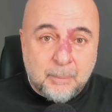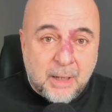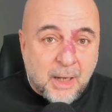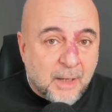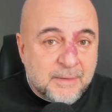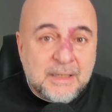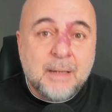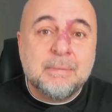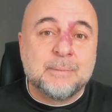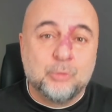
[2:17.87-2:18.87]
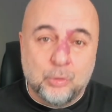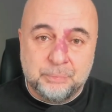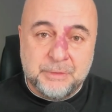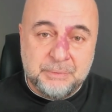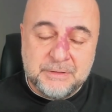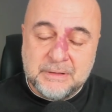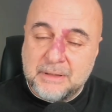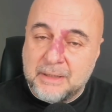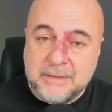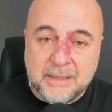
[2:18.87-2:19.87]
ama anlayamadım ne olup da bittiğini.
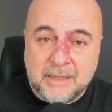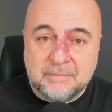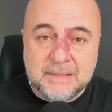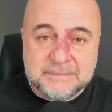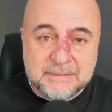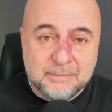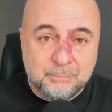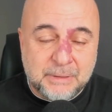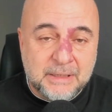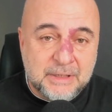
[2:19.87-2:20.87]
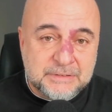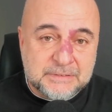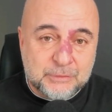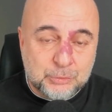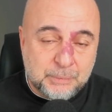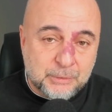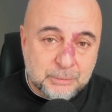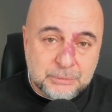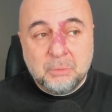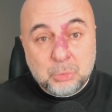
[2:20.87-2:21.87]
Anlayanlar varsa paylaşırsa süper
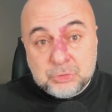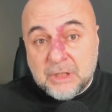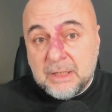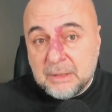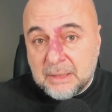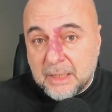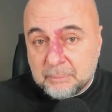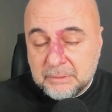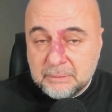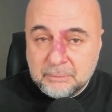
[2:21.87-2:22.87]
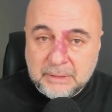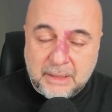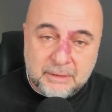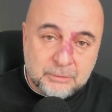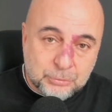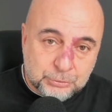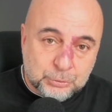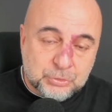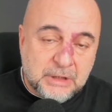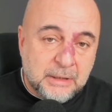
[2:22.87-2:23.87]
olur. Uzaylılar mı? Yani sonuçta
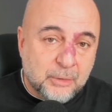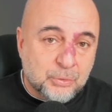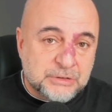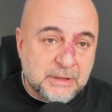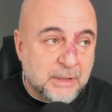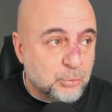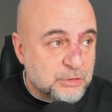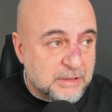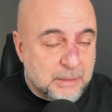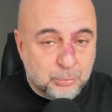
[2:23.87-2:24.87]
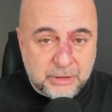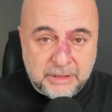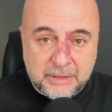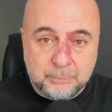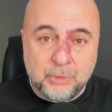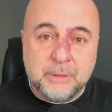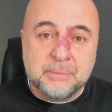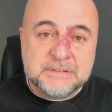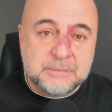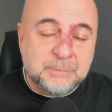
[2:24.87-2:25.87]
uzaylılar olsa herhalde uzaydan buraya gelip böyle
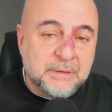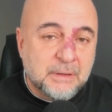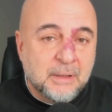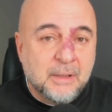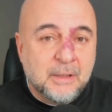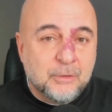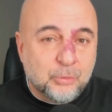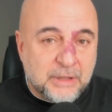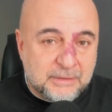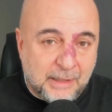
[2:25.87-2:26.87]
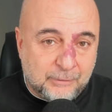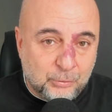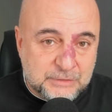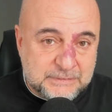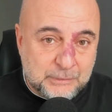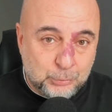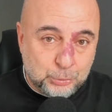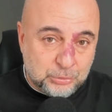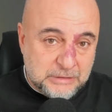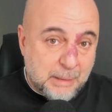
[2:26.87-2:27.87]
basit bir roket teknolojisiyle
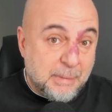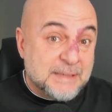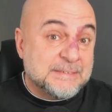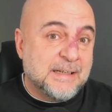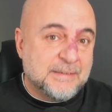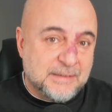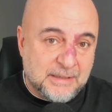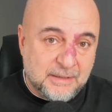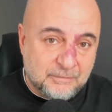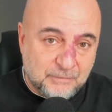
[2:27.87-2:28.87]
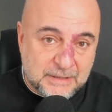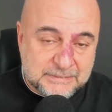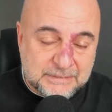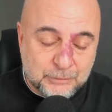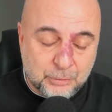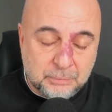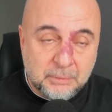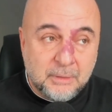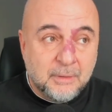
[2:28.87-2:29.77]
düşürülemezlerdi diye varsayıyorum.